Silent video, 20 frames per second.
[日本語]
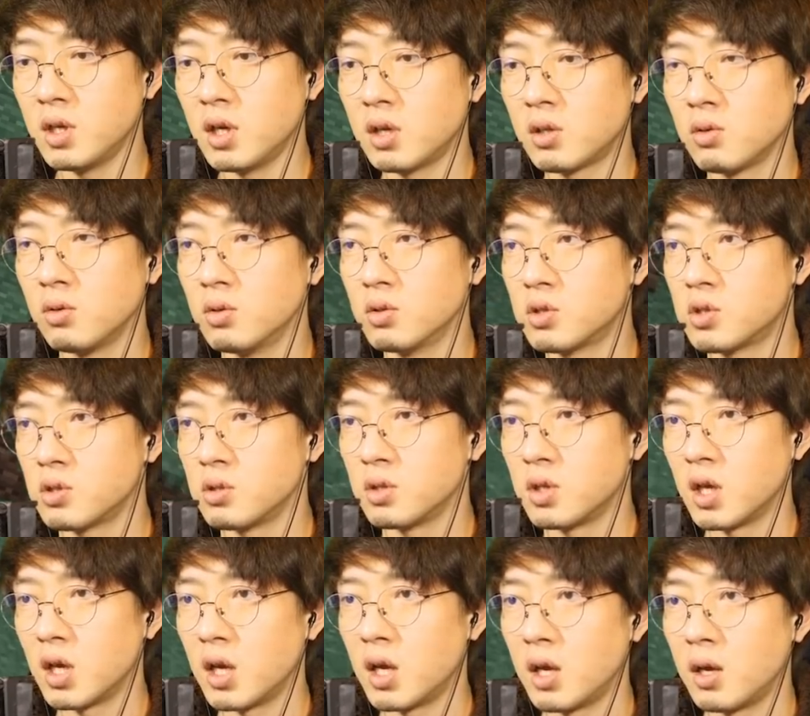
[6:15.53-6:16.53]
で道
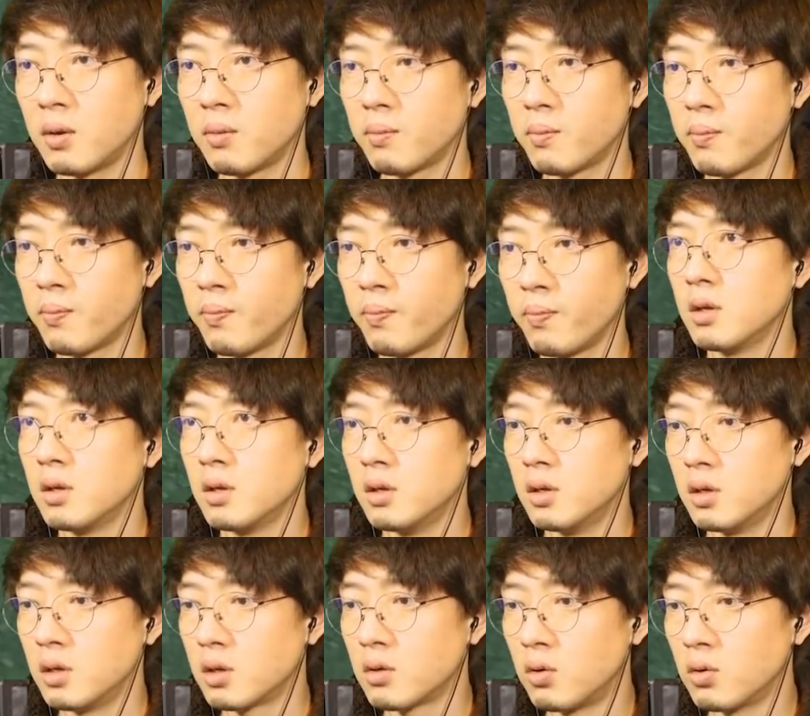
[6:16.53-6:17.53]
中で
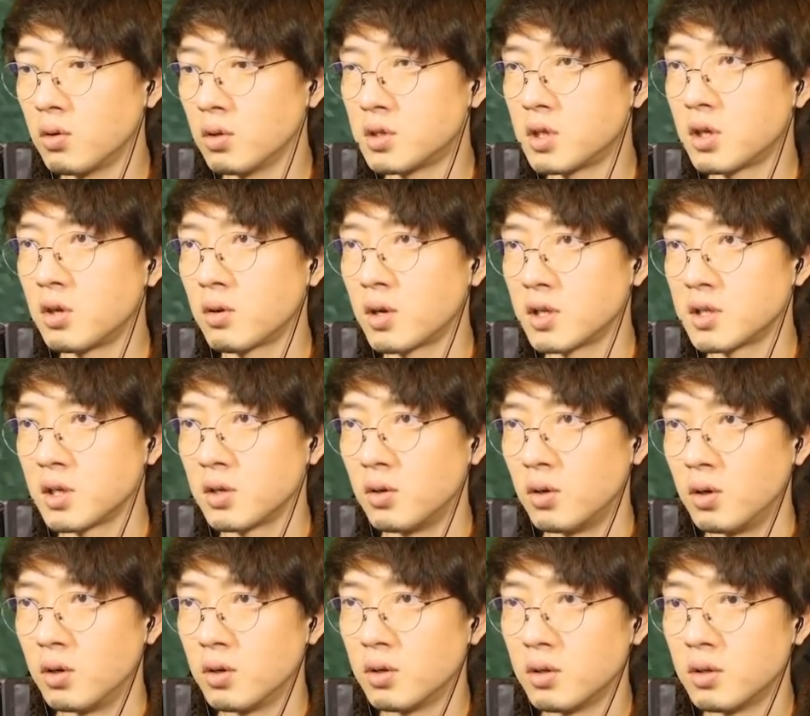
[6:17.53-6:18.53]
黒曜石を稼ごう。